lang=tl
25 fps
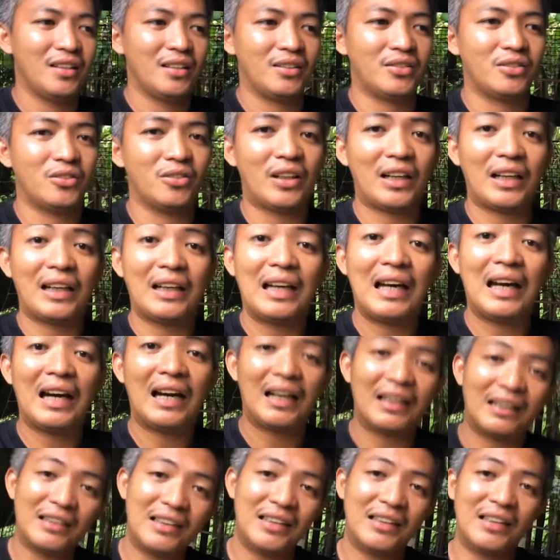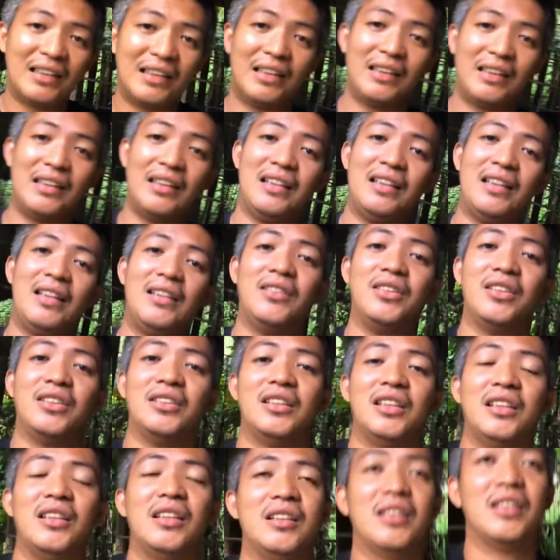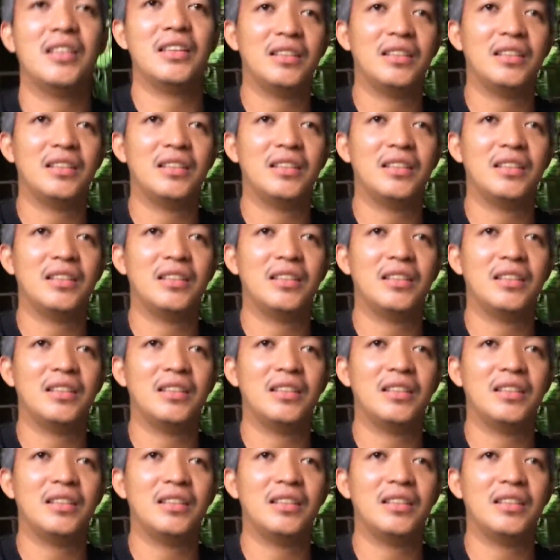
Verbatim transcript: no? Kailangan din nila ng, ano, ng